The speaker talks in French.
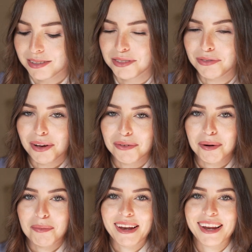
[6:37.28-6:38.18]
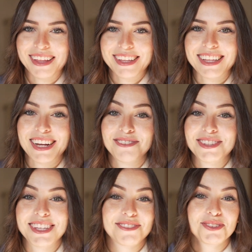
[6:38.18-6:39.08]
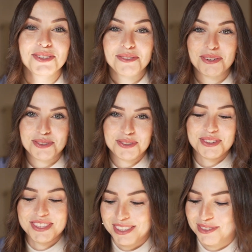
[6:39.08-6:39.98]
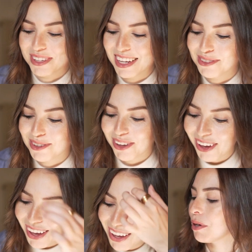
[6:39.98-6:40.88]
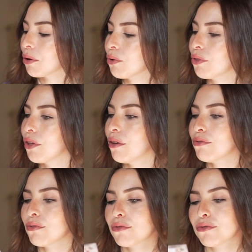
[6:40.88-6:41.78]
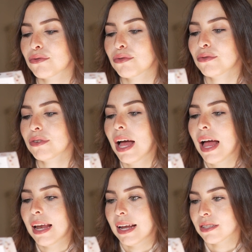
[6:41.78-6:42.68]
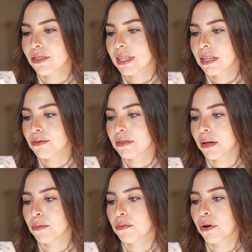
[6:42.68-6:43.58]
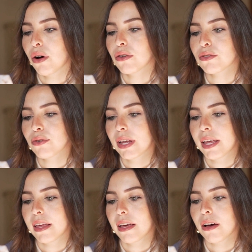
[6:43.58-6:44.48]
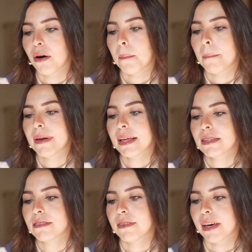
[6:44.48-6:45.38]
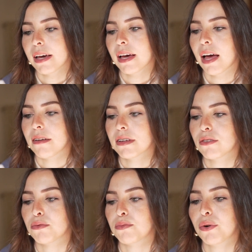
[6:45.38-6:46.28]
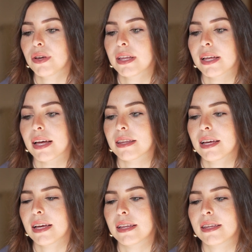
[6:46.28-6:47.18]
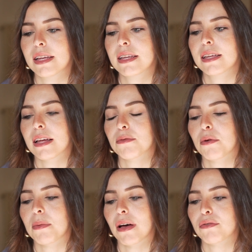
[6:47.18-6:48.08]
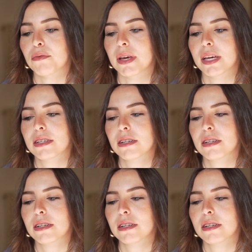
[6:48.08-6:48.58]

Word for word: Je vais avoir mal à la tête à la fin de cette vidéo à force de sentir toutes les odeurs. Numéro 9, du coup, la sensation d'un moment ensoleillé en plein hiver avec une peau hydratée et délicatement parfumée.